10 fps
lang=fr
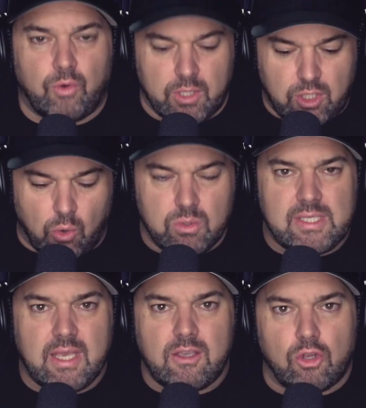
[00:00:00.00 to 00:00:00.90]
Il faut être
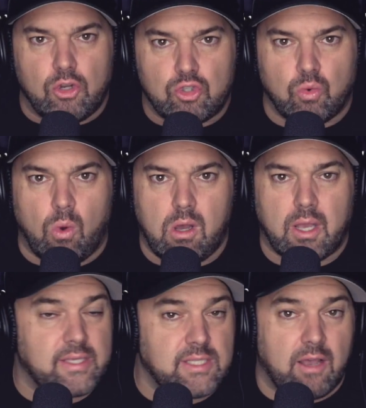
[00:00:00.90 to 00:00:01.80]
conscient que le
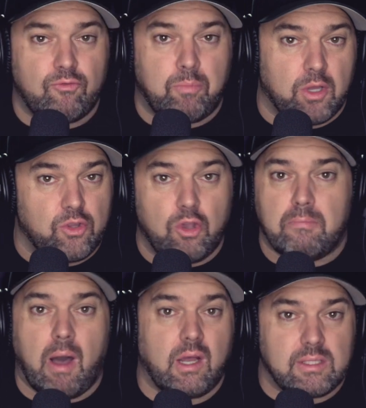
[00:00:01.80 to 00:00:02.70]
soir, exemple, vous prenez un
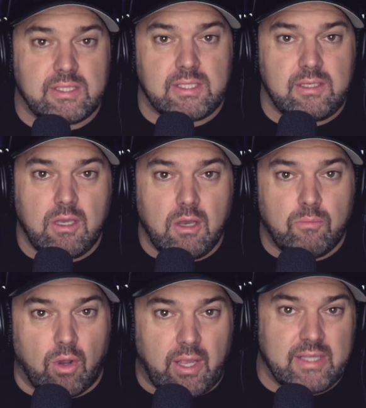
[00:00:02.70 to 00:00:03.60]
mardi
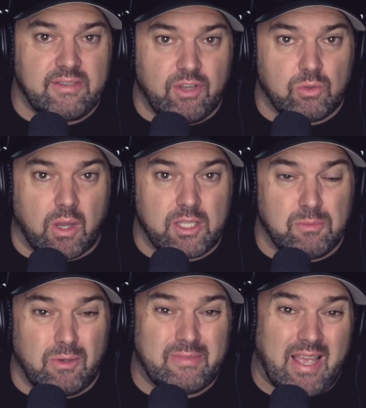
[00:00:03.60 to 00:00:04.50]
pour organiser votre soirée
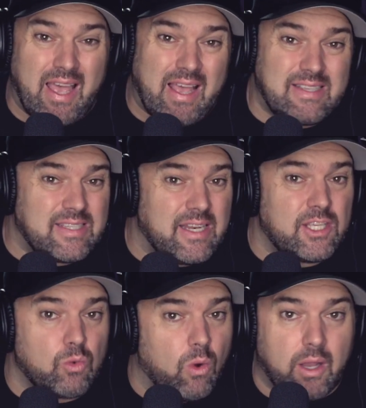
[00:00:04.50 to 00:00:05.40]
du monde. Ah, c'est
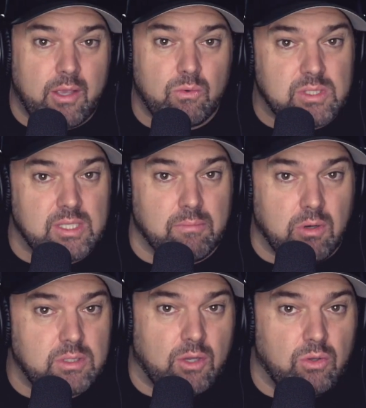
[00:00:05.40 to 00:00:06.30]
les soirées au
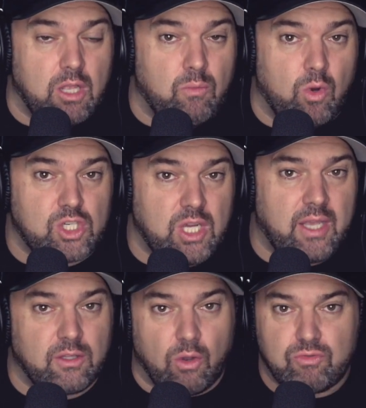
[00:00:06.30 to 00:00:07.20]
cinéma que ça coûte le moins
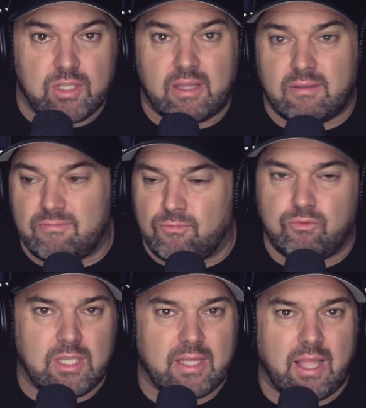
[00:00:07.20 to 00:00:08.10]
cher. Donc, vous êtes,
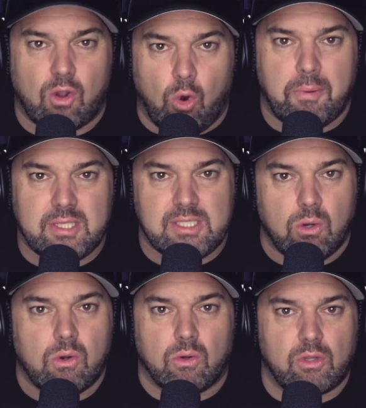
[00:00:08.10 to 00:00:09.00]
vous êtes en
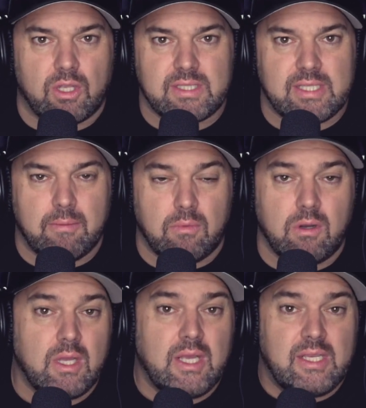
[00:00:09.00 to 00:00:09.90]
compétition contre le cinéma.